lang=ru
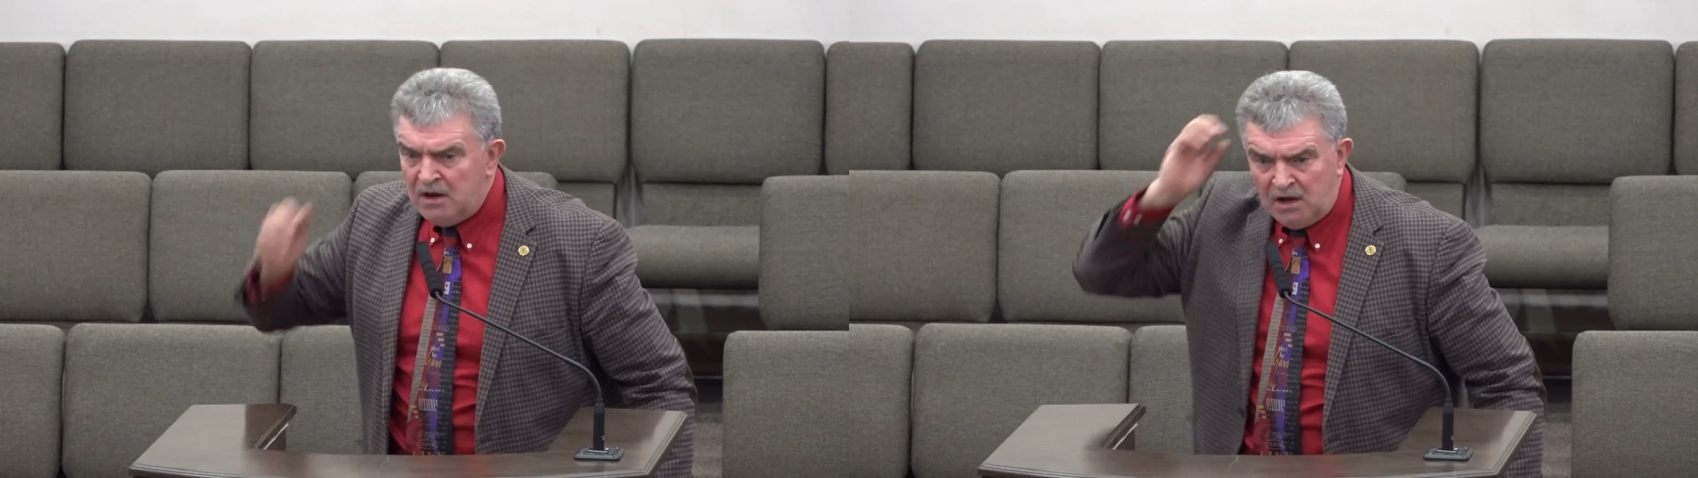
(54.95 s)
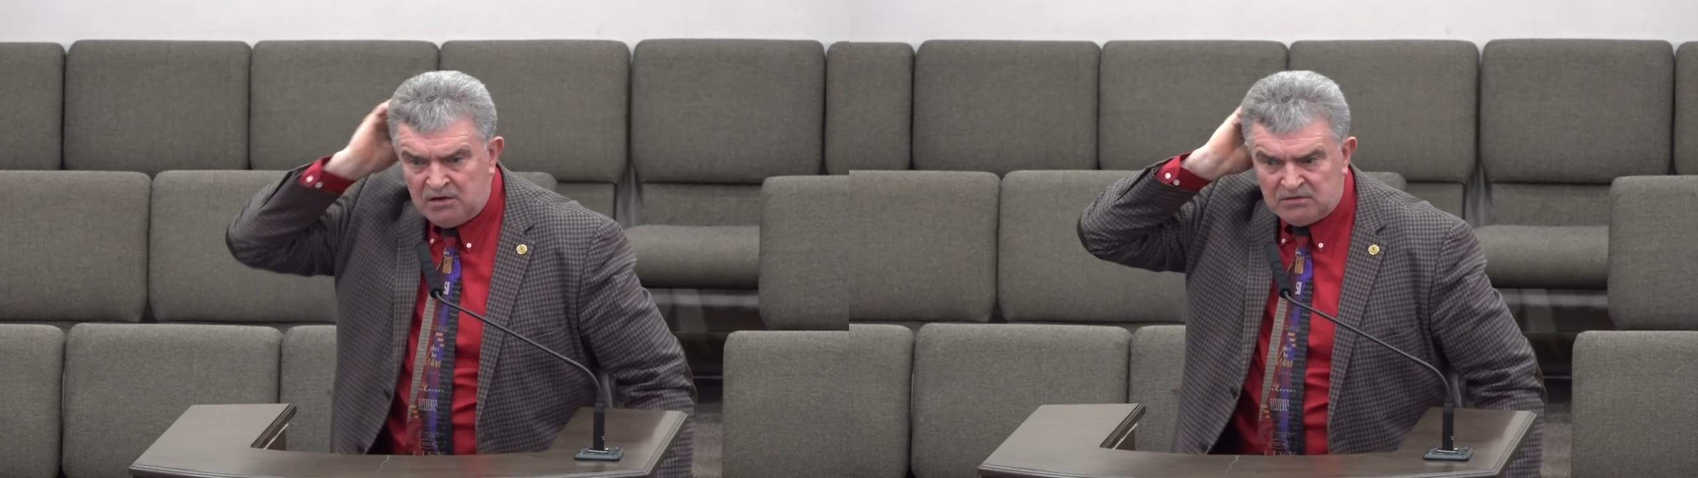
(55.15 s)

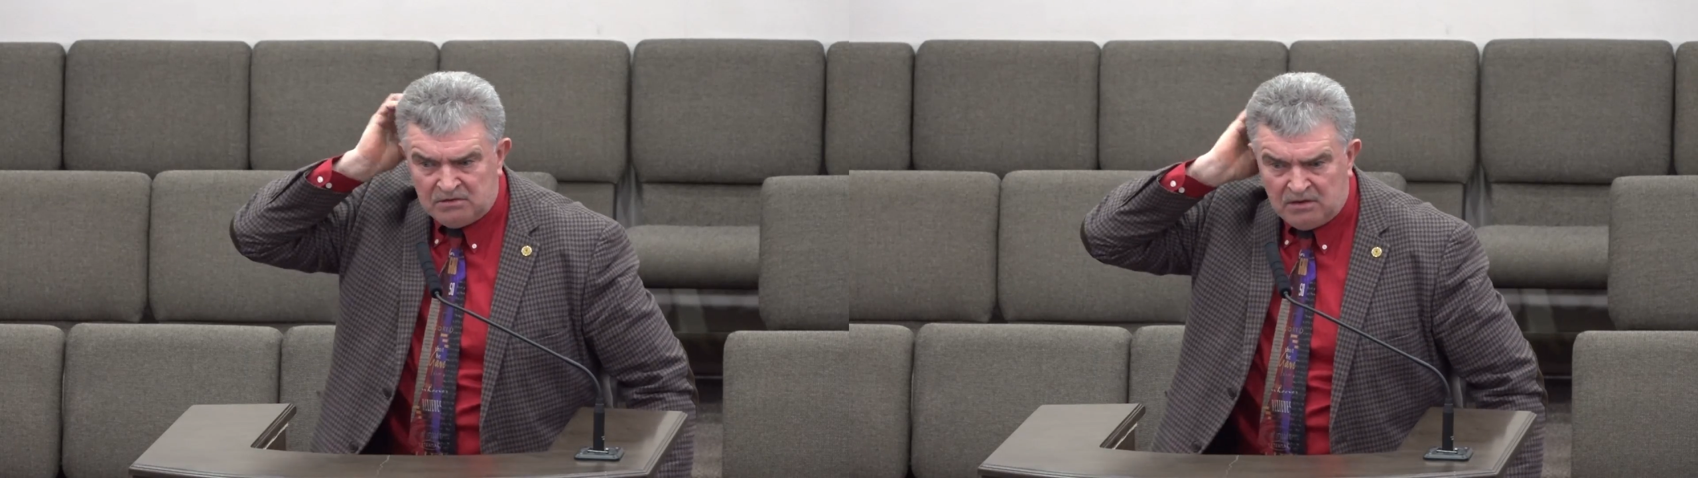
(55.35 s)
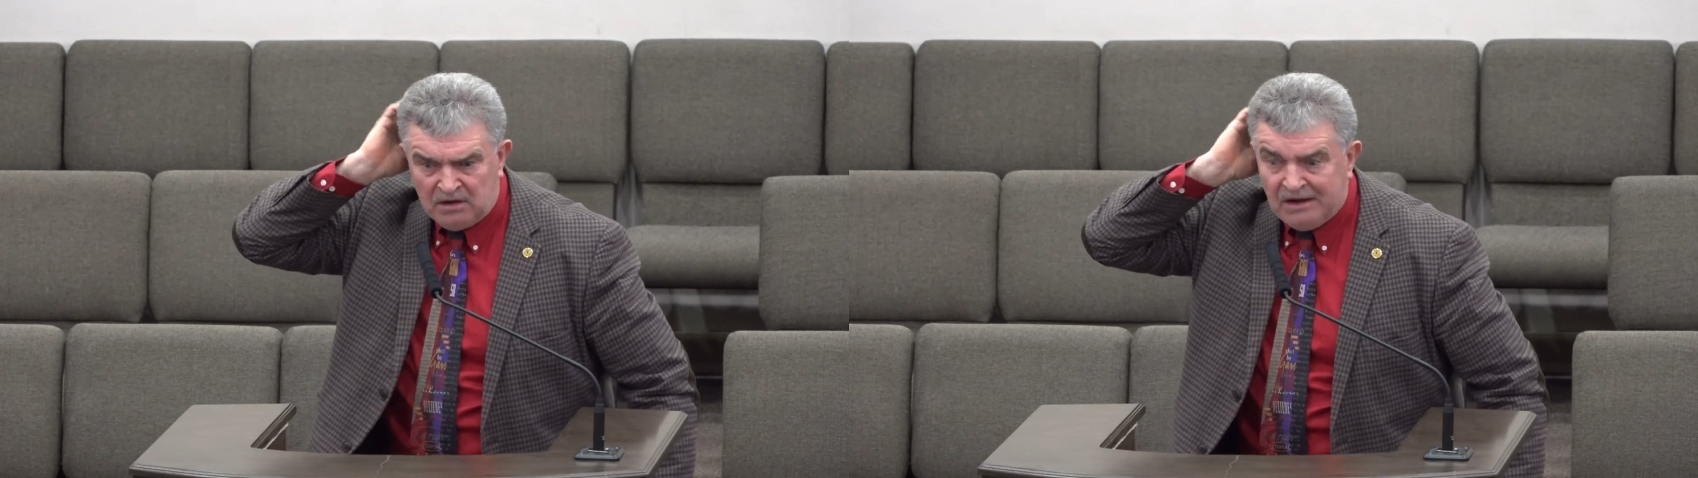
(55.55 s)
Она вот, «А,
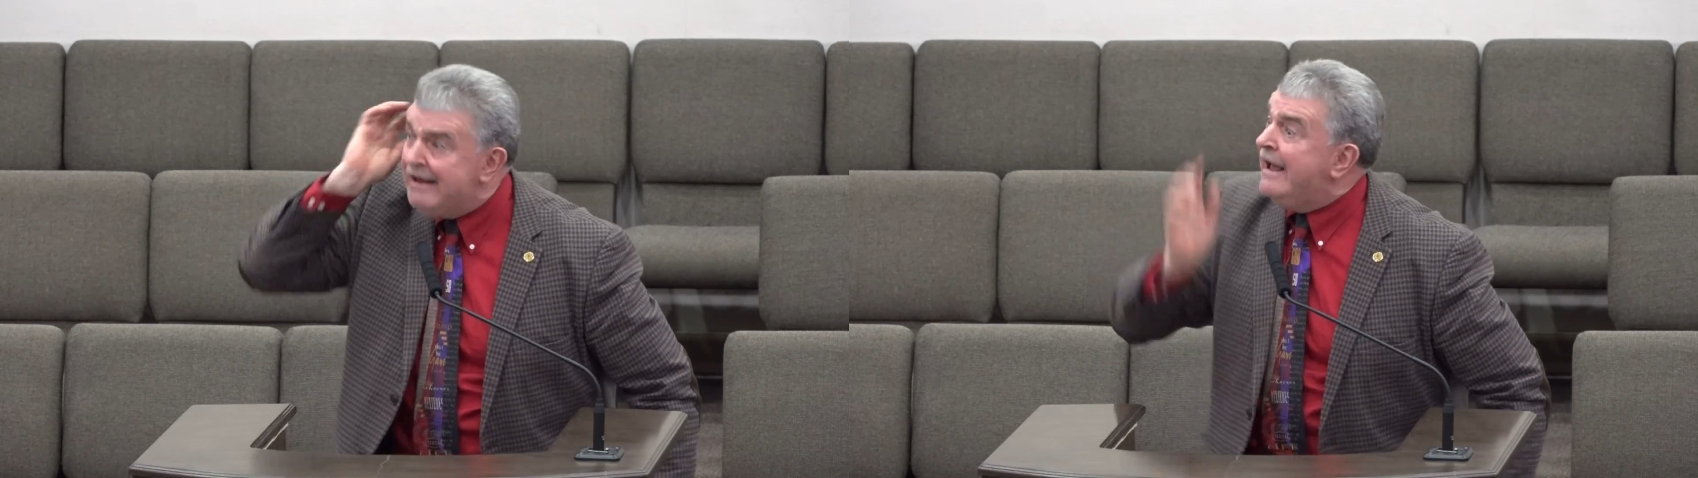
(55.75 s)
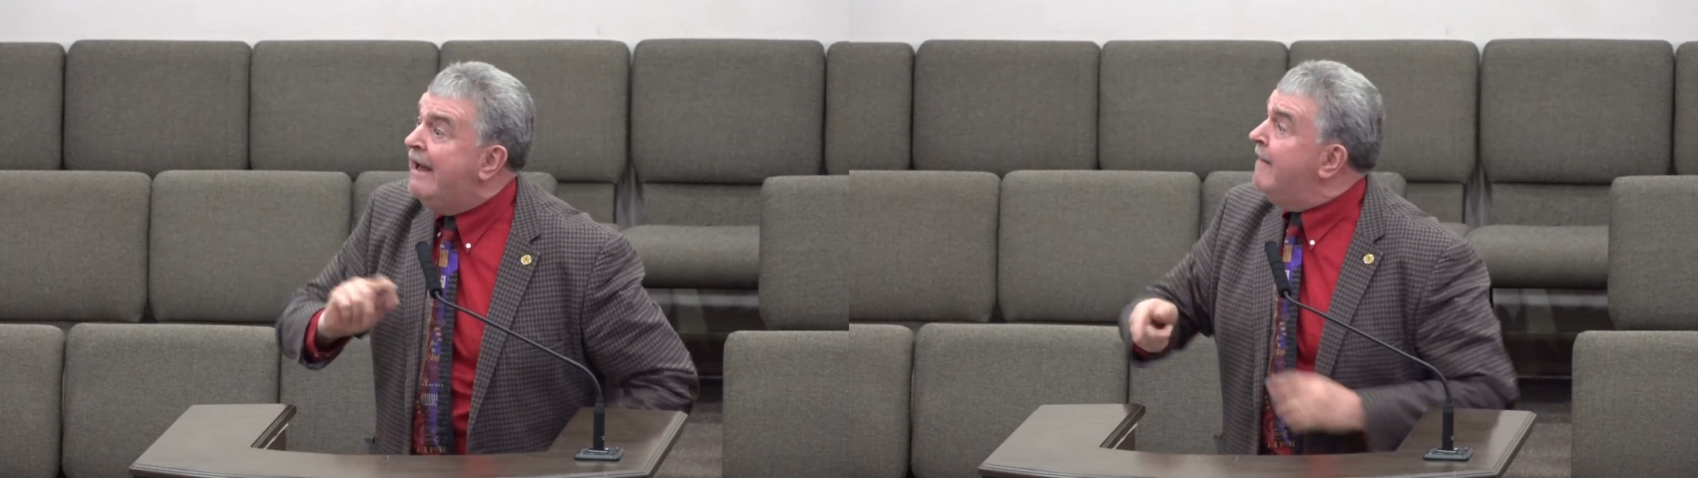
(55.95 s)
а,
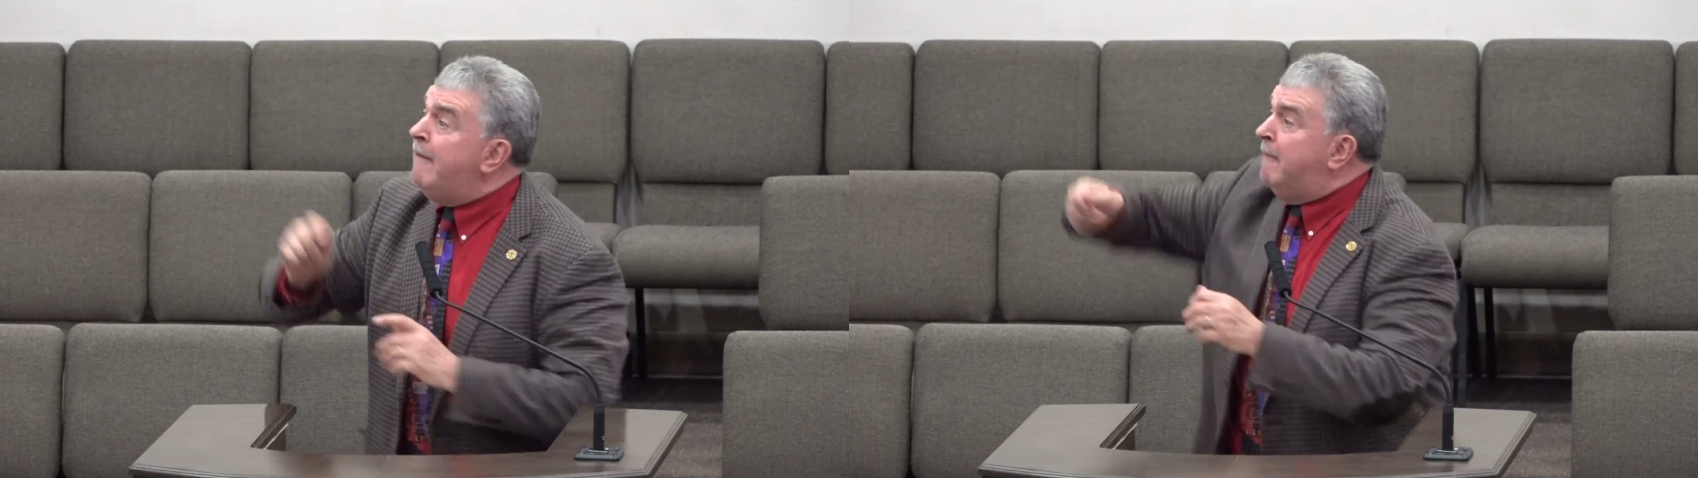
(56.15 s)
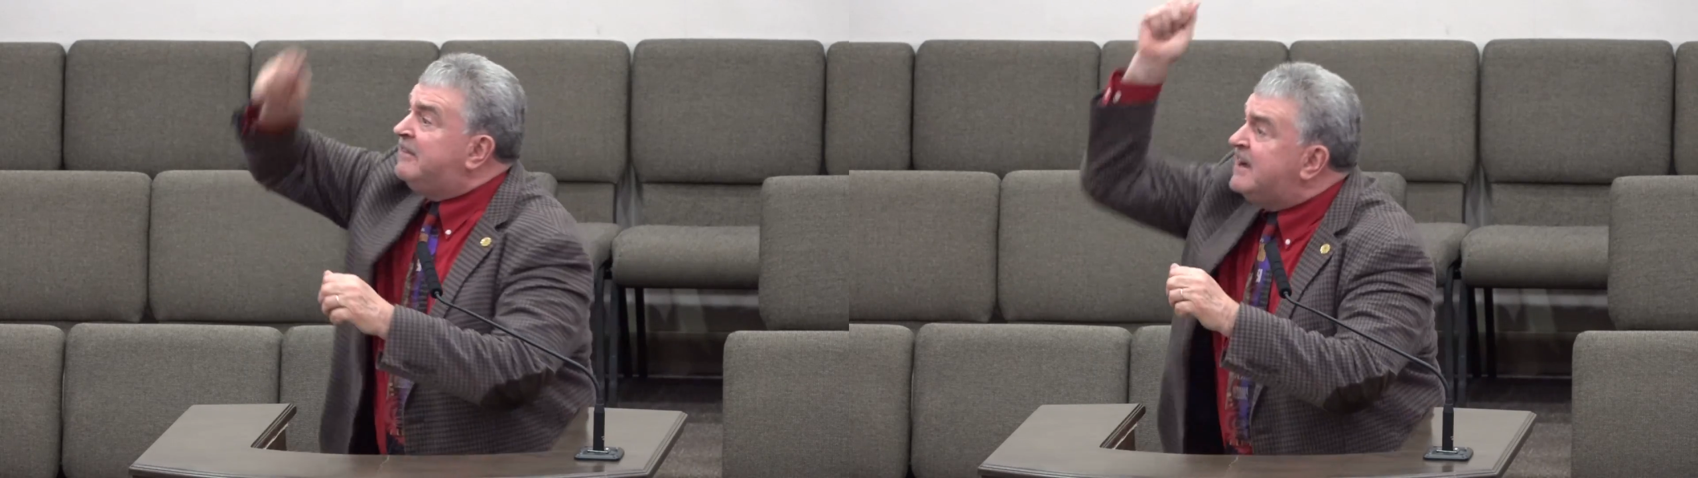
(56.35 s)

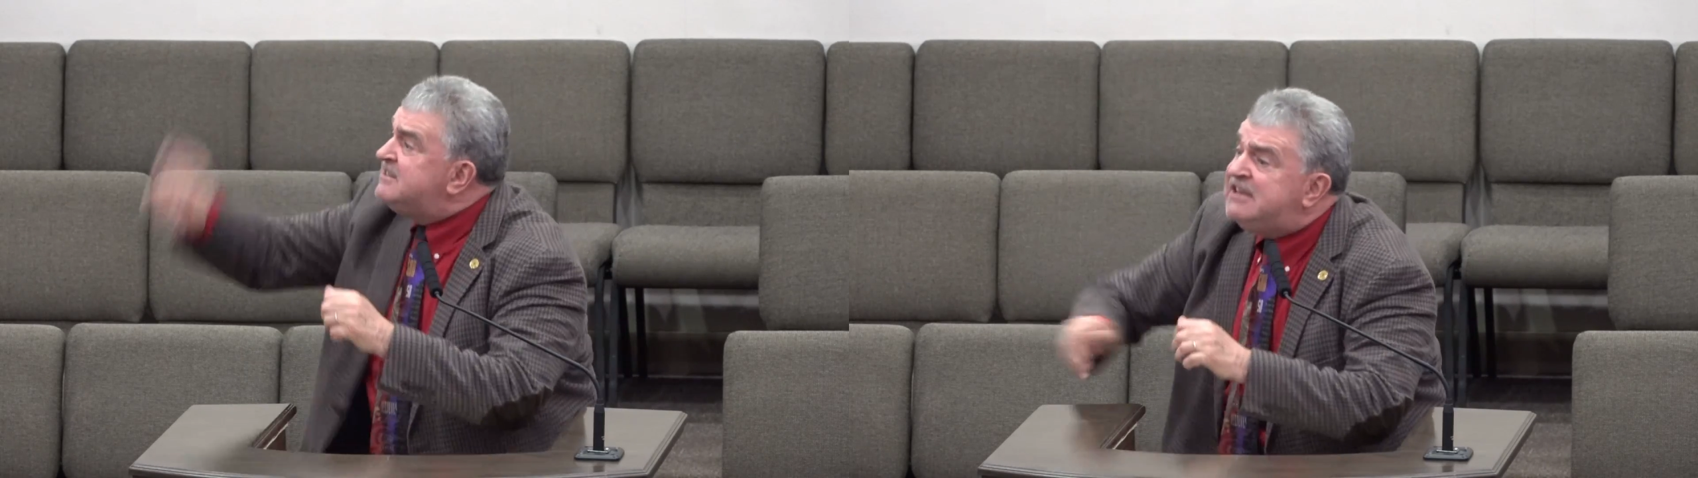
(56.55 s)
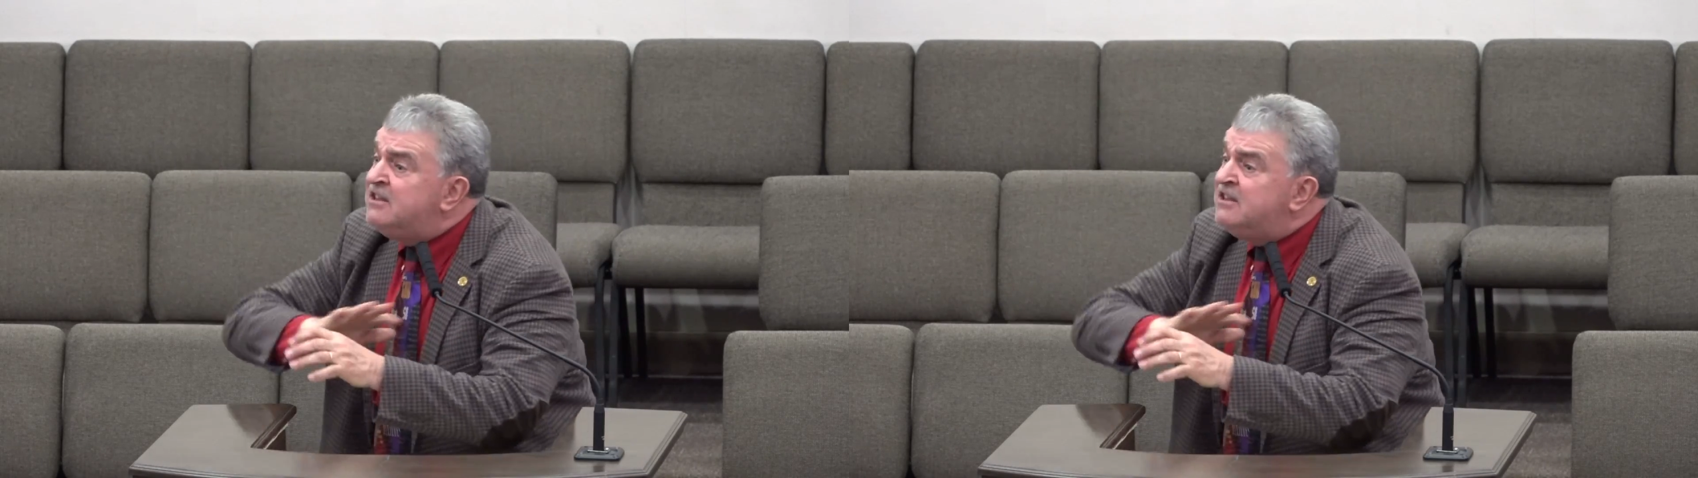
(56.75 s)
такси